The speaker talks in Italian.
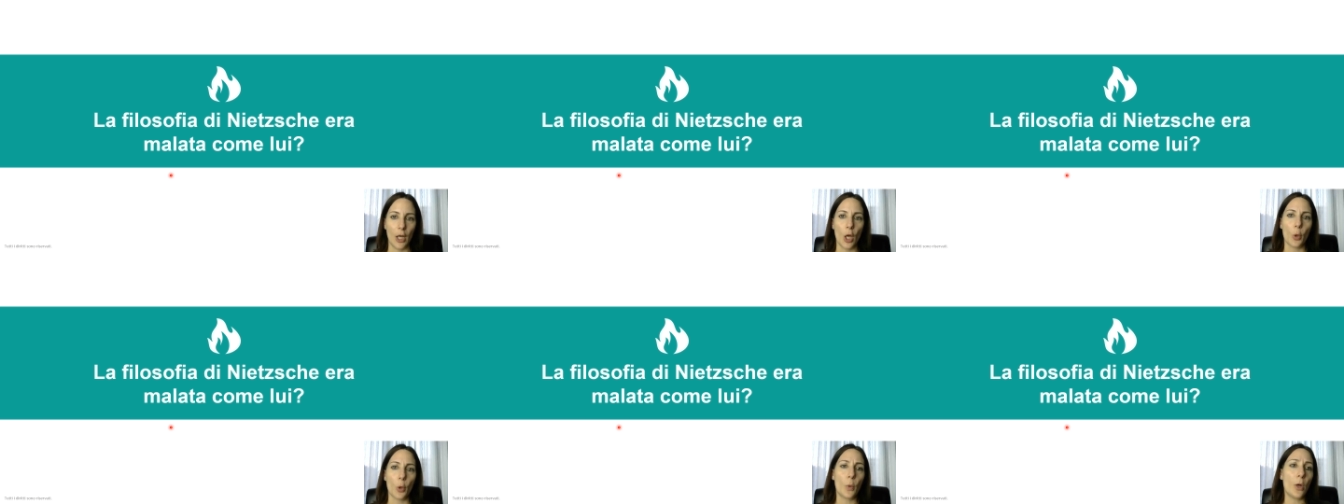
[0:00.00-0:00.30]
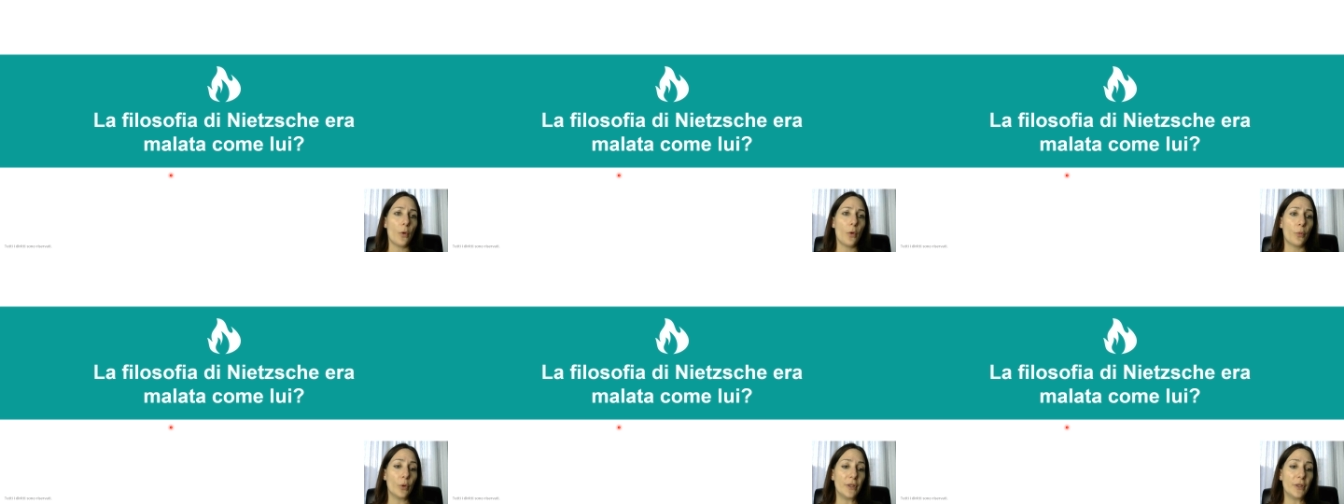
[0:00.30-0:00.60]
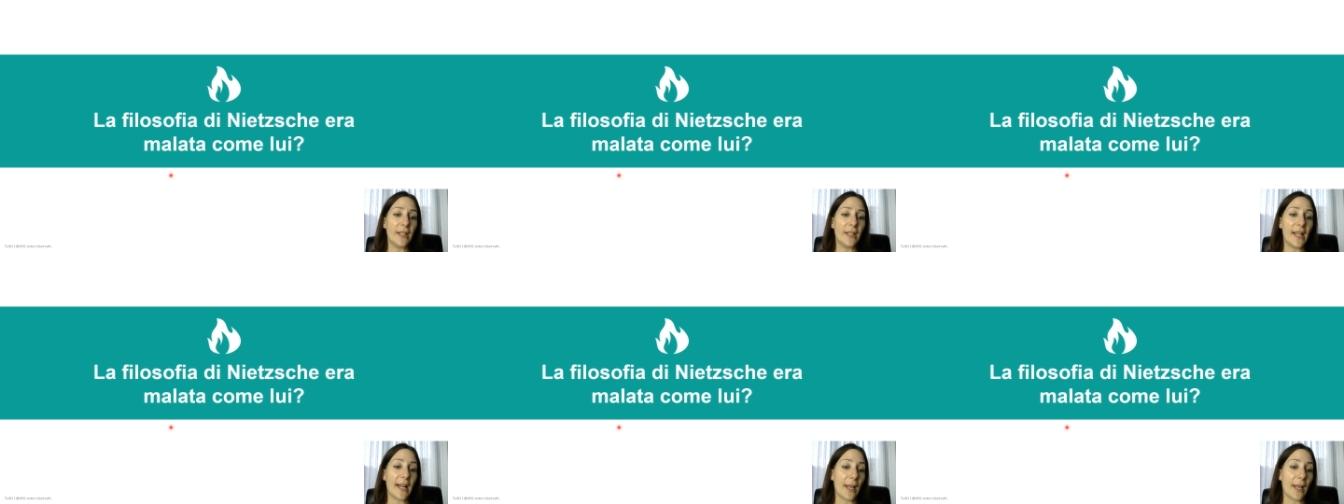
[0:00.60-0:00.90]
quello vuol
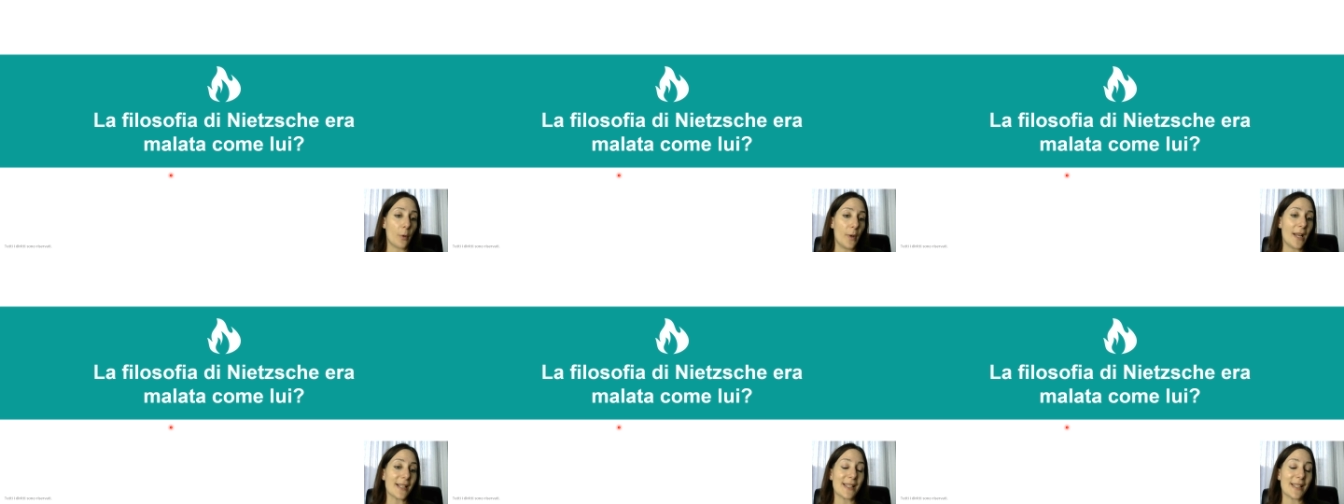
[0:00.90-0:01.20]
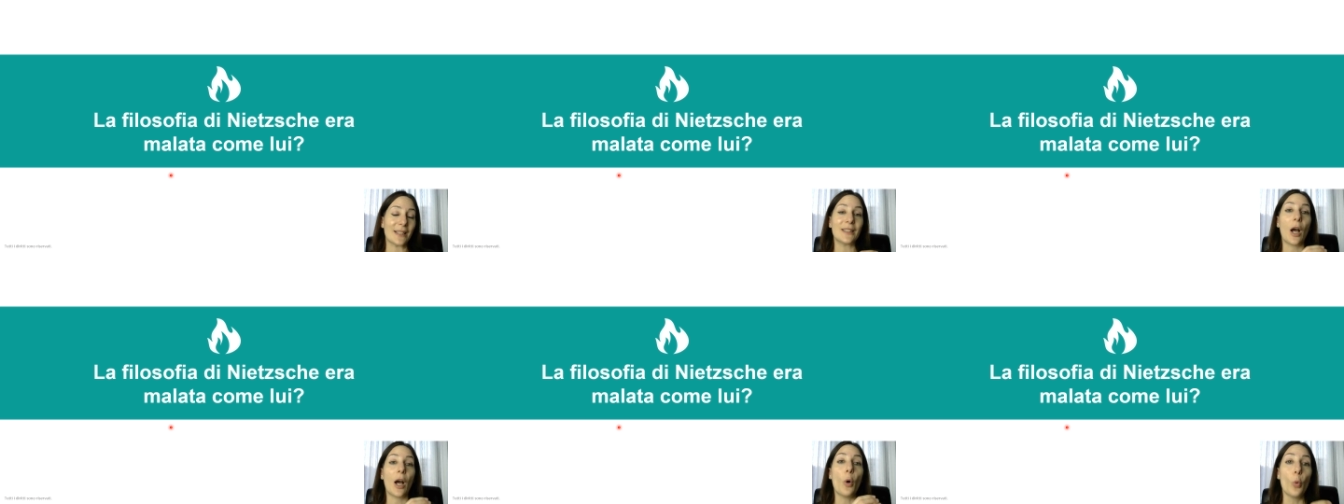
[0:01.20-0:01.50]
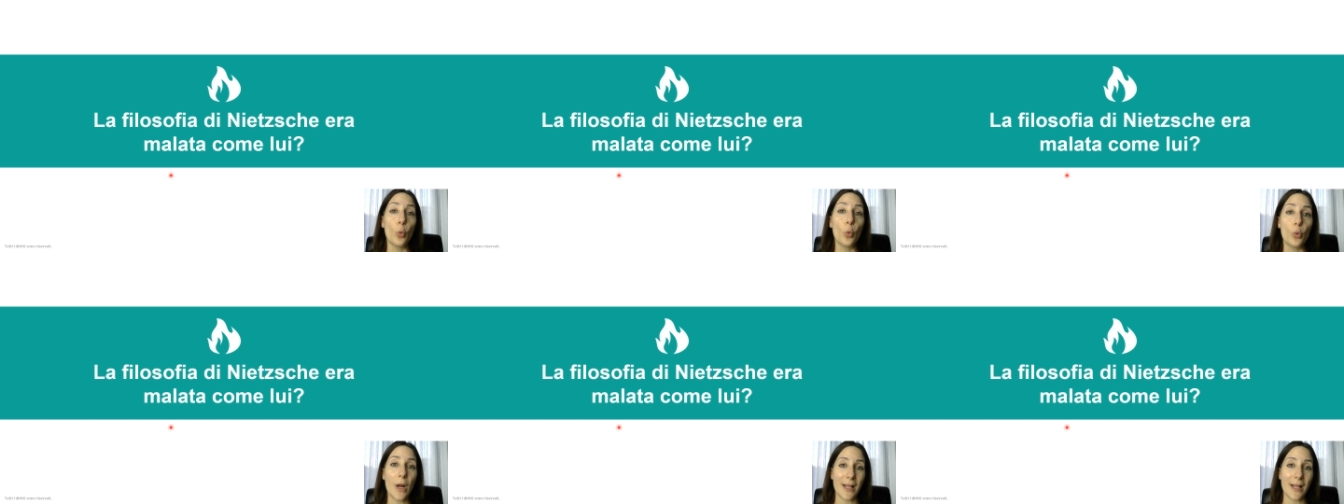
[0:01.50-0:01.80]
dire che quella è stata
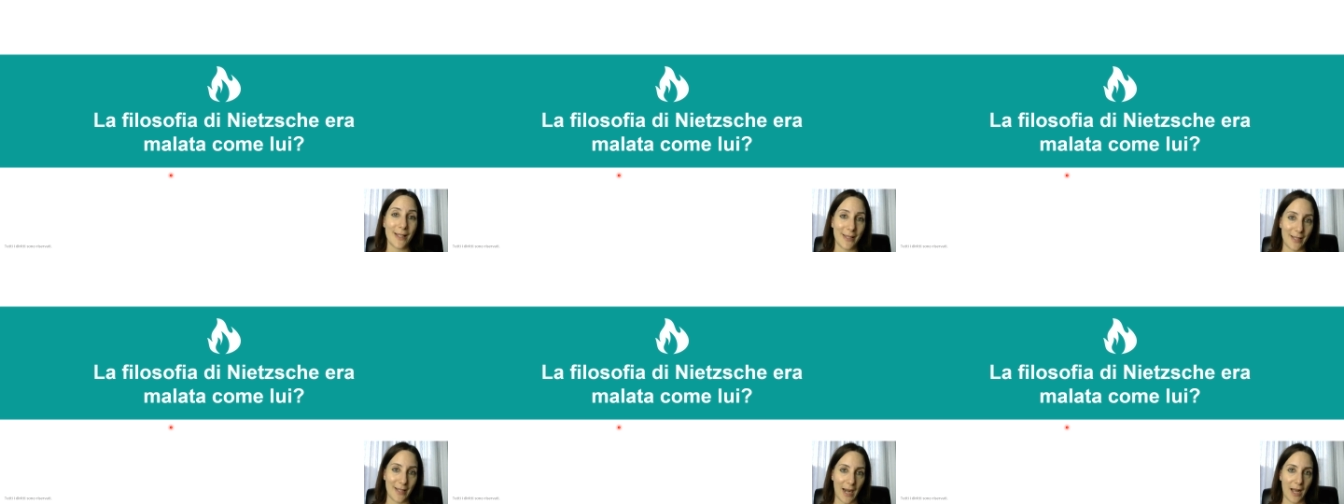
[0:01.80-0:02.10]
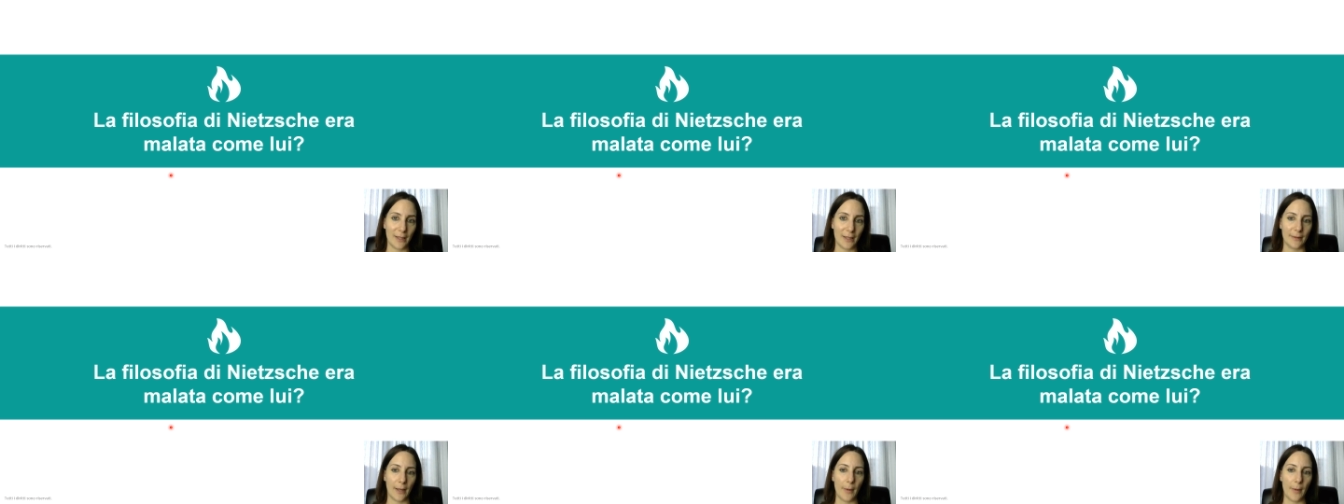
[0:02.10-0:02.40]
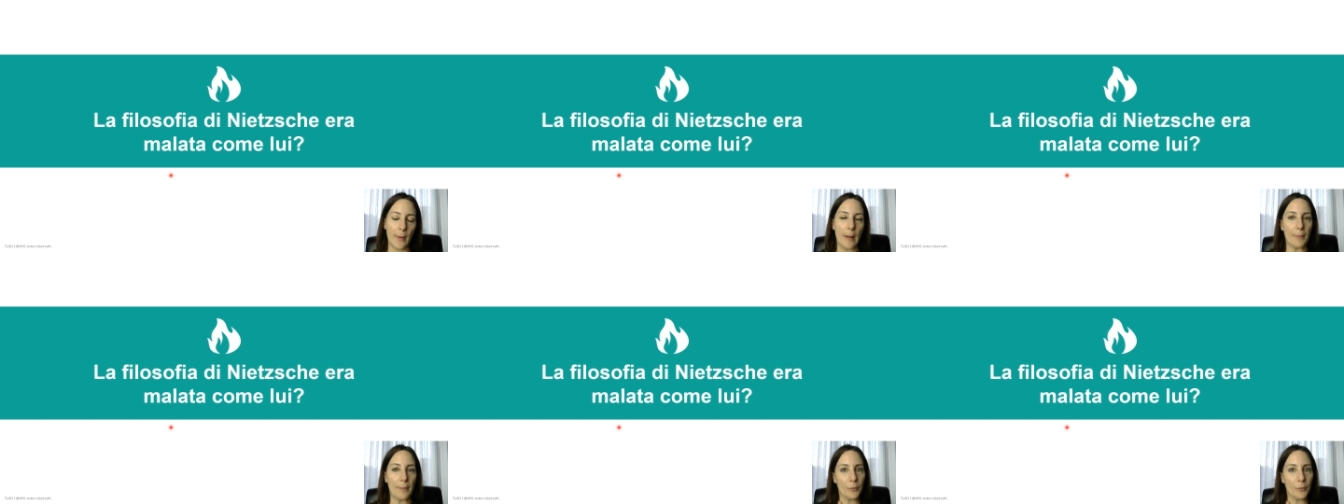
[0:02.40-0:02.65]
una strada,